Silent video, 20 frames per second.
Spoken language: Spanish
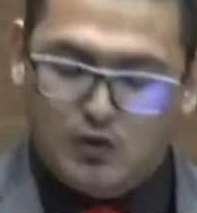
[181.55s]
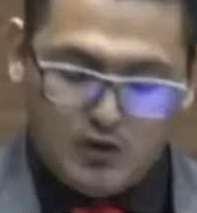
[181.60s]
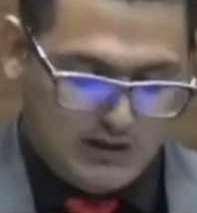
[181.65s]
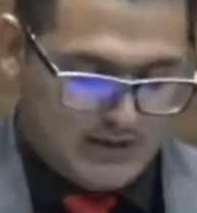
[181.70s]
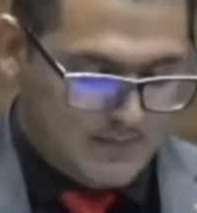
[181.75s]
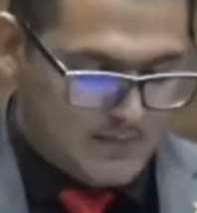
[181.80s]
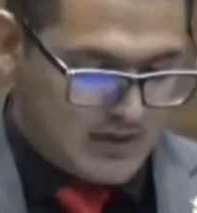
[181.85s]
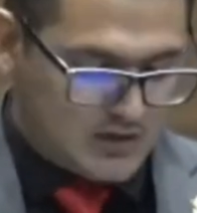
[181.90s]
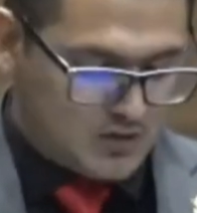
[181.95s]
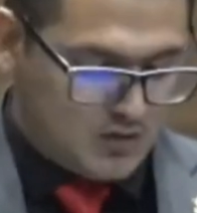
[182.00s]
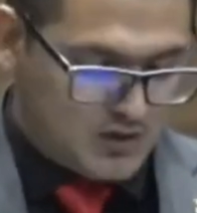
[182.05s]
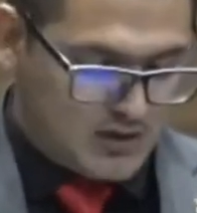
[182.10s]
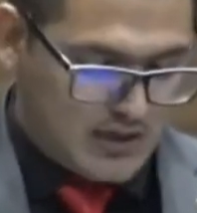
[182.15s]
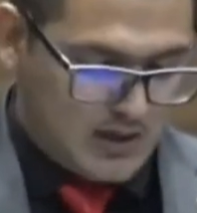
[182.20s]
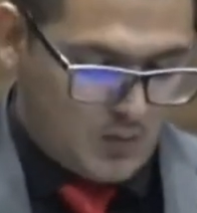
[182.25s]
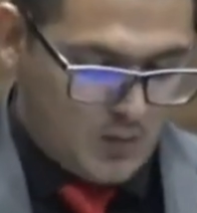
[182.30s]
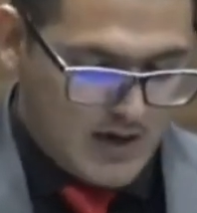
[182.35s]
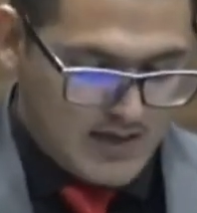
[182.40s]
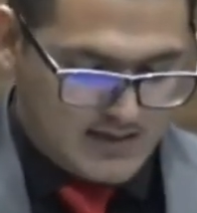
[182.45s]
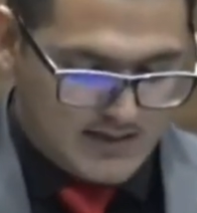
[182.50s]
últimas
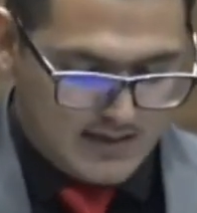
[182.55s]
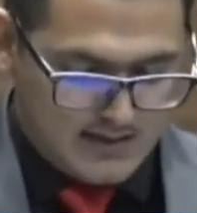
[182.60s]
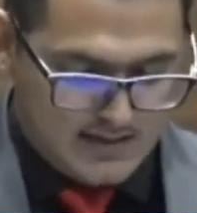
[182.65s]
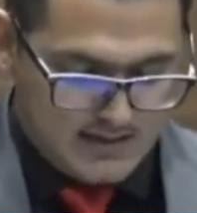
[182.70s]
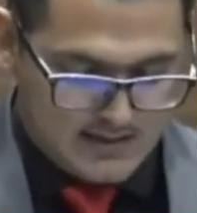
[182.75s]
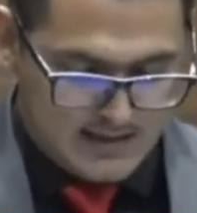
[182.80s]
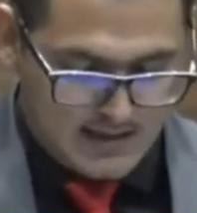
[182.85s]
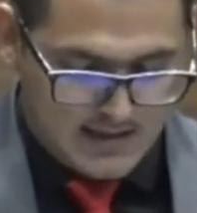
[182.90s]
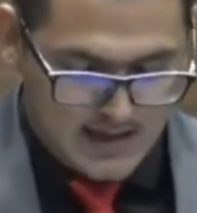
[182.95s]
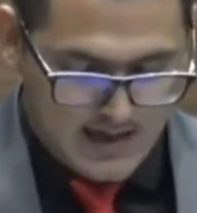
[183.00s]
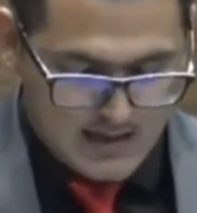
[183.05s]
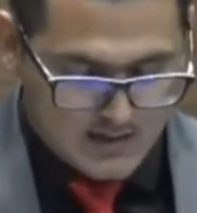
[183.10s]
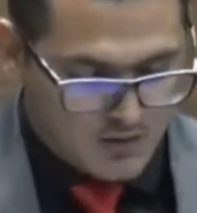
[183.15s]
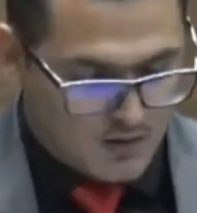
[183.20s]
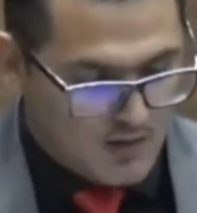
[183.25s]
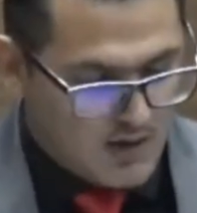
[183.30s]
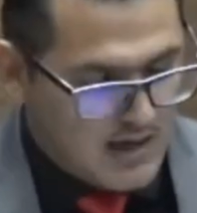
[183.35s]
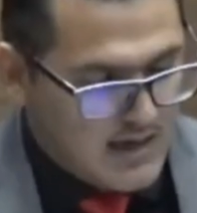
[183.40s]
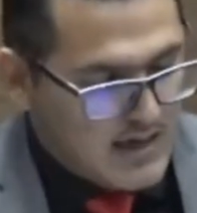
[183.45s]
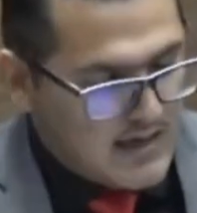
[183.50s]
consecuencias de este
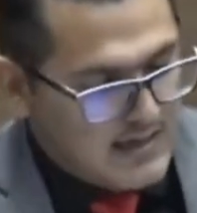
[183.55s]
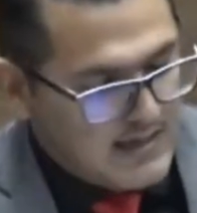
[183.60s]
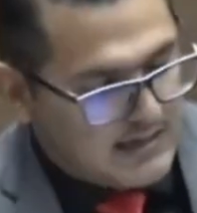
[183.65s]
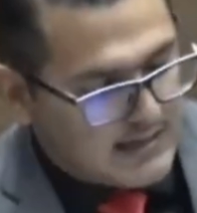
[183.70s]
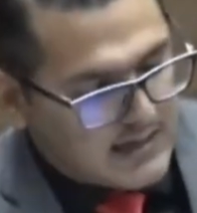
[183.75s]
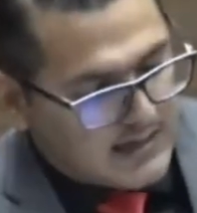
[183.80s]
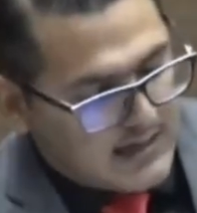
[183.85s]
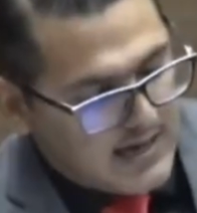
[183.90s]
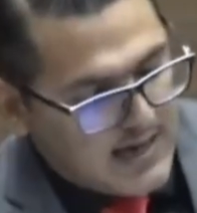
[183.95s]
caso y que